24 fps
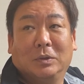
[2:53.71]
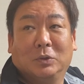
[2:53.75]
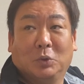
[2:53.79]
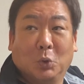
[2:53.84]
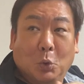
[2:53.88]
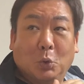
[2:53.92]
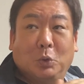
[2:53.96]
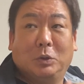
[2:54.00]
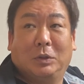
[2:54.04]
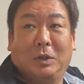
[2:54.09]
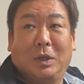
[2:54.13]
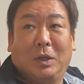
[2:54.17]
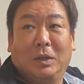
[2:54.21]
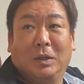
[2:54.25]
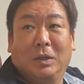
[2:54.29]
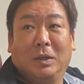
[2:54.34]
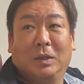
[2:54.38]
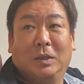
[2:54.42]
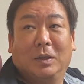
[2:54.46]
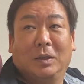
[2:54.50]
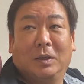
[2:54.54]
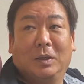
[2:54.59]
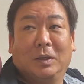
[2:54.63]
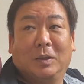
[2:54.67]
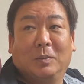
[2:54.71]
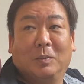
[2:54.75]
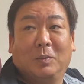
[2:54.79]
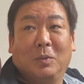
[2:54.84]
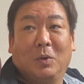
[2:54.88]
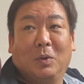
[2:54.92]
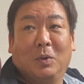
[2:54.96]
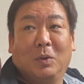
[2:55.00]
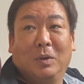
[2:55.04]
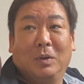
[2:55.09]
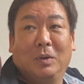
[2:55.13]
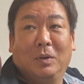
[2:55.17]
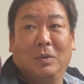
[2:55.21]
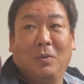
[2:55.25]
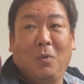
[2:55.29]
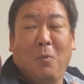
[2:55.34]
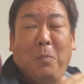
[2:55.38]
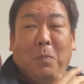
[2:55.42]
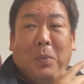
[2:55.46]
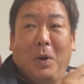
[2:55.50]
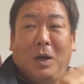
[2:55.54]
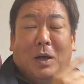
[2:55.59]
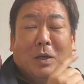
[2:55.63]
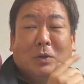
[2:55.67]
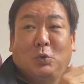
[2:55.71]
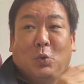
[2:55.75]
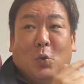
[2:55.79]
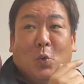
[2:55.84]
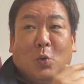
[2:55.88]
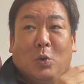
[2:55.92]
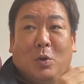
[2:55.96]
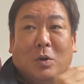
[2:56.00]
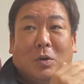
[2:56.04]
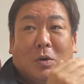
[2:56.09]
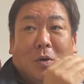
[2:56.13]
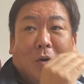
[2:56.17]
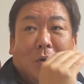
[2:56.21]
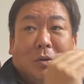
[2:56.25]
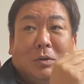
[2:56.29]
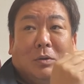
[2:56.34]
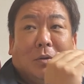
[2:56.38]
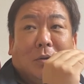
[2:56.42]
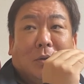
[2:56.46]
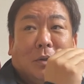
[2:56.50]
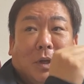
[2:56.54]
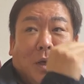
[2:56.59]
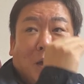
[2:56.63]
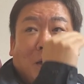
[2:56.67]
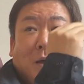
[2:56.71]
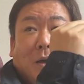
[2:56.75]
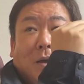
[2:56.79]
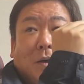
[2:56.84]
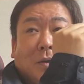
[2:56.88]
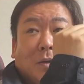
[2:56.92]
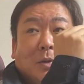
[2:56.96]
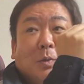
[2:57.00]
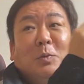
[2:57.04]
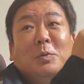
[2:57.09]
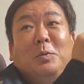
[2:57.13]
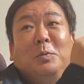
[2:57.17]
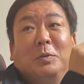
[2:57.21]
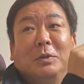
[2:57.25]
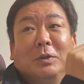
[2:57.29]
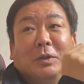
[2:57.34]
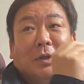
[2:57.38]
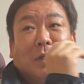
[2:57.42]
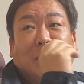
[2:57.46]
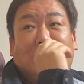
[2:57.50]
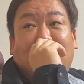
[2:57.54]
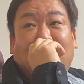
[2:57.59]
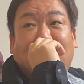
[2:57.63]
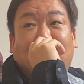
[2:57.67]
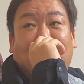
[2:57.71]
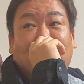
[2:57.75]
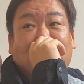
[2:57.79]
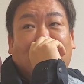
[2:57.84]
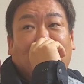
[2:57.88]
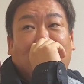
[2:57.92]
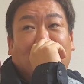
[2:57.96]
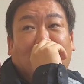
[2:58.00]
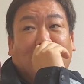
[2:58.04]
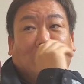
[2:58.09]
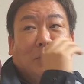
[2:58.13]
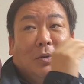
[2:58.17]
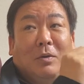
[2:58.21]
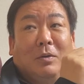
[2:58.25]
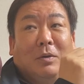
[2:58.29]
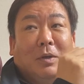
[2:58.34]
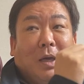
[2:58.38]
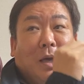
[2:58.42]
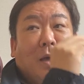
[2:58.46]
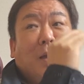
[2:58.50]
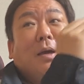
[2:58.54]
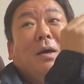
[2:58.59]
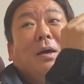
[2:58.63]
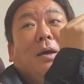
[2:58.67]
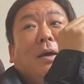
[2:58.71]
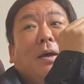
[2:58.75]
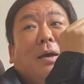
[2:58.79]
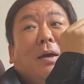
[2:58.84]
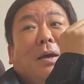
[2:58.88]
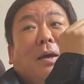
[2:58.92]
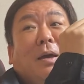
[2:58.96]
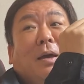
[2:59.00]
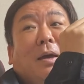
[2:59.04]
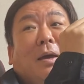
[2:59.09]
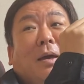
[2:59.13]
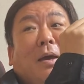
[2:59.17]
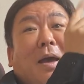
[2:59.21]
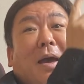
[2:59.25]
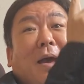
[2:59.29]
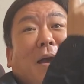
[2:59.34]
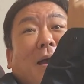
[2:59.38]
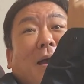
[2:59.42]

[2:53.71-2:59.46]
좋은 날? 그거 같아요. 뭐 오빠가 좋은 걸 어떻게, 아, 그 부분인가? 네. 어떻게 해?